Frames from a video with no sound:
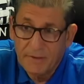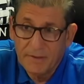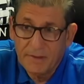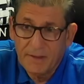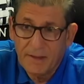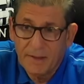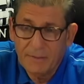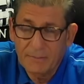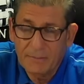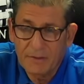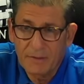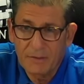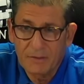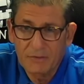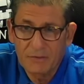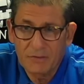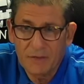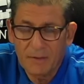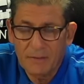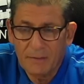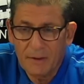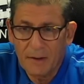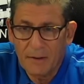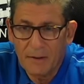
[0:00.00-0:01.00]
Mire, usted
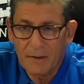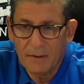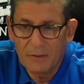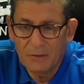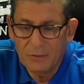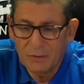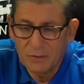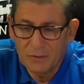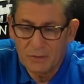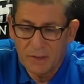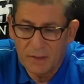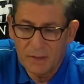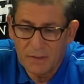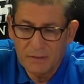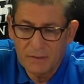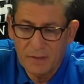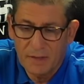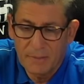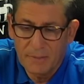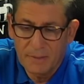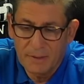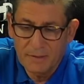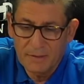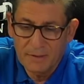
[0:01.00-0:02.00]
hablaba, son tres
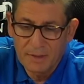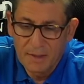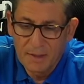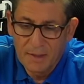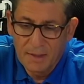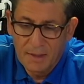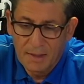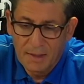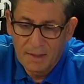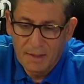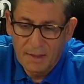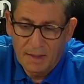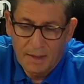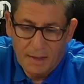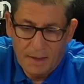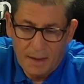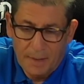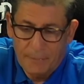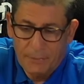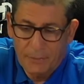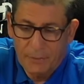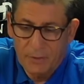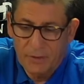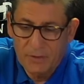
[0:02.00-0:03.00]
temas. La
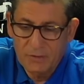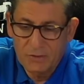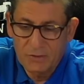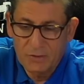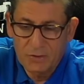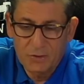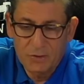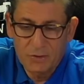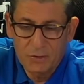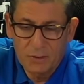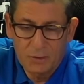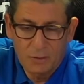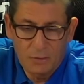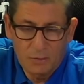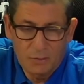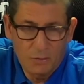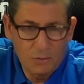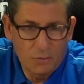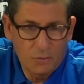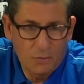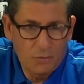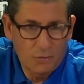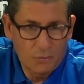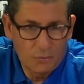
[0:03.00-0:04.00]
aprobación o,
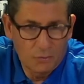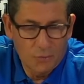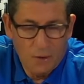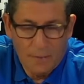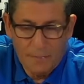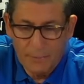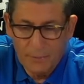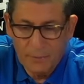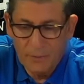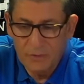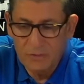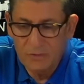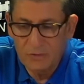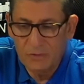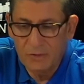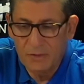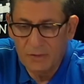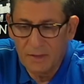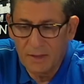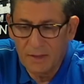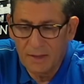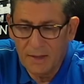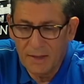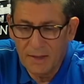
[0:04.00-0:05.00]
no aprobación de las
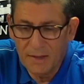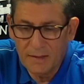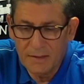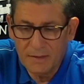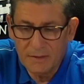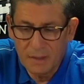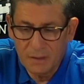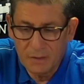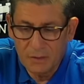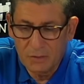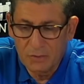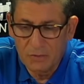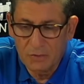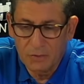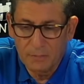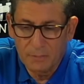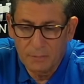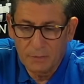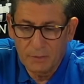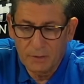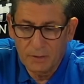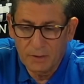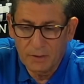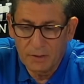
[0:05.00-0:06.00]
leyes, el control
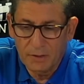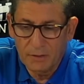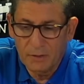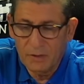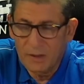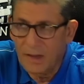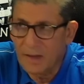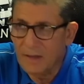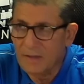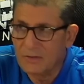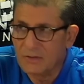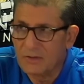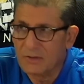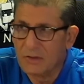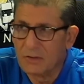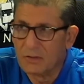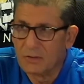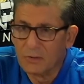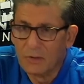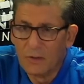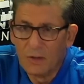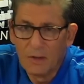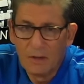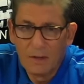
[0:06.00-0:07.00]
político y la gestión.
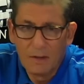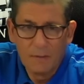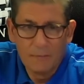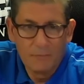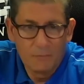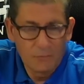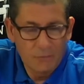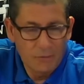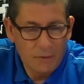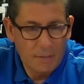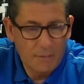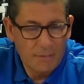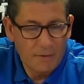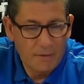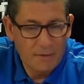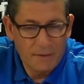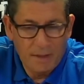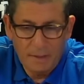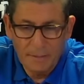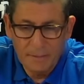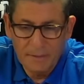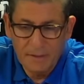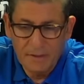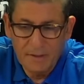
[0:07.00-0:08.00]

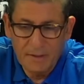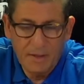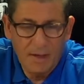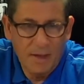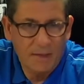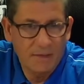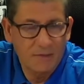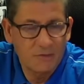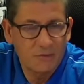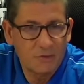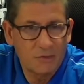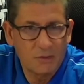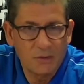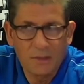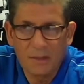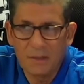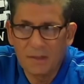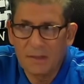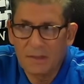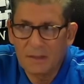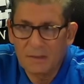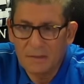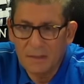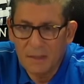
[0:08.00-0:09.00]
Fundamentalmente la gestión
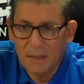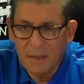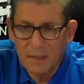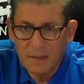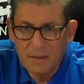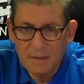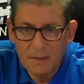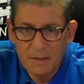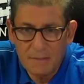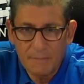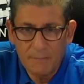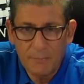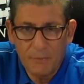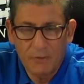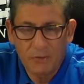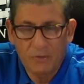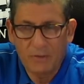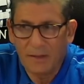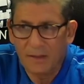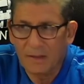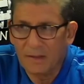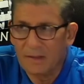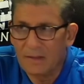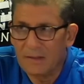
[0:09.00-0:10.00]
es,
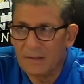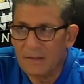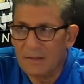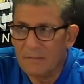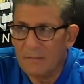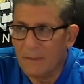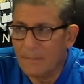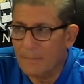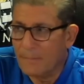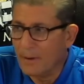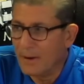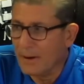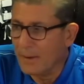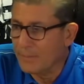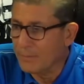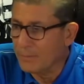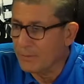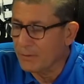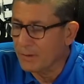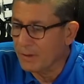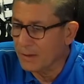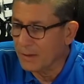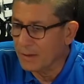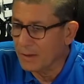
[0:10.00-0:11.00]
importantísima para poder
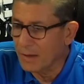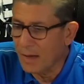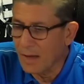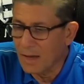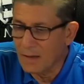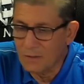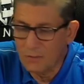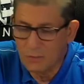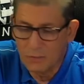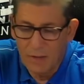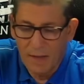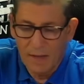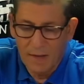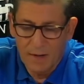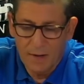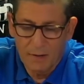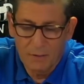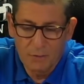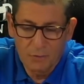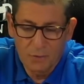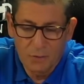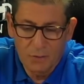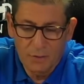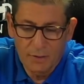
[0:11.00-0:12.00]
ayudar a un
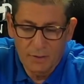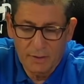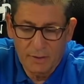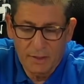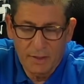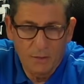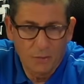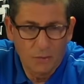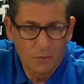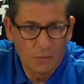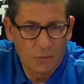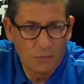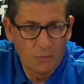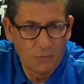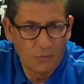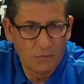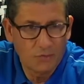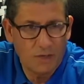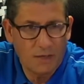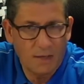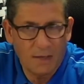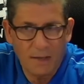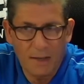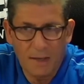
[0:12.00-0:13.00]
gobernador o a unos
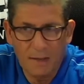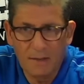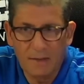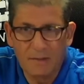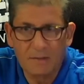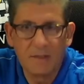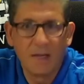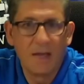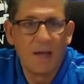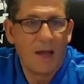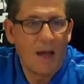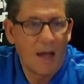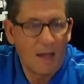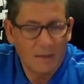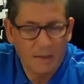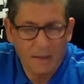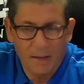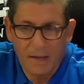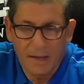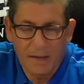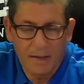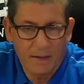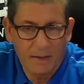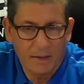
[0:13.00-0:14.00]
alcaldes a traer
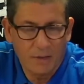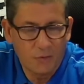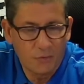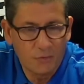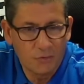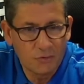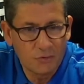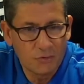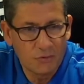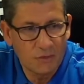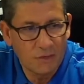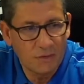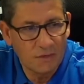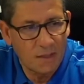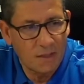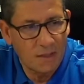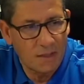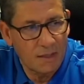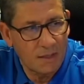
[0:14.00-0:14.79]
recursos. ¿Usted siente que le